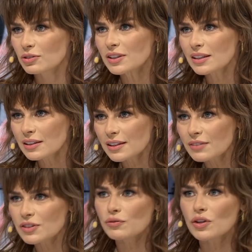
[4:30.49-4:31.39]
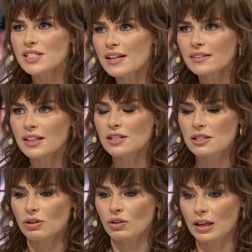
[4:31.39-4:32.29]
No i takie, takie wiesz, wiosenne
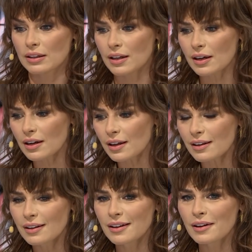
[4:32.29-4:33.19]
historie. I nagle